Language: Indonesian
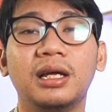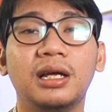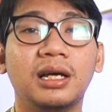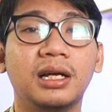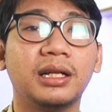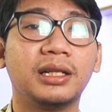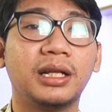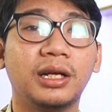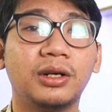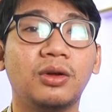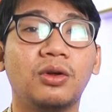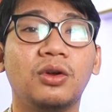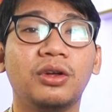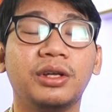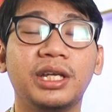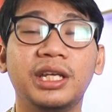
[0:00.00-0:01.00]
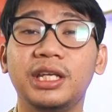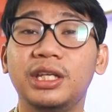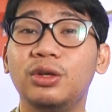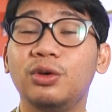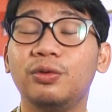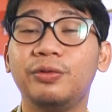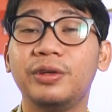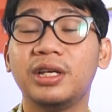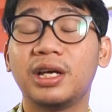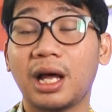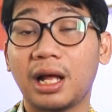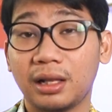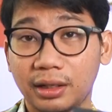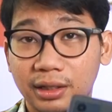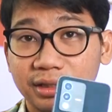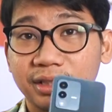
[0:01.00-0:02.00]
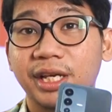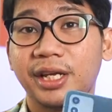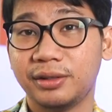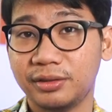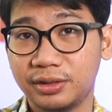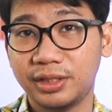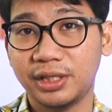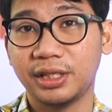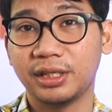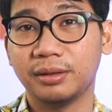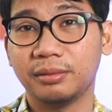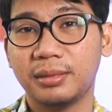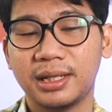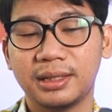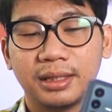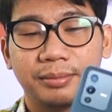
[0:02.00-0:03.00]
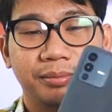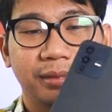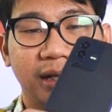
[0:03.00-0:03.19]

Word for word: uh, teknologi UV color are changing. Mantap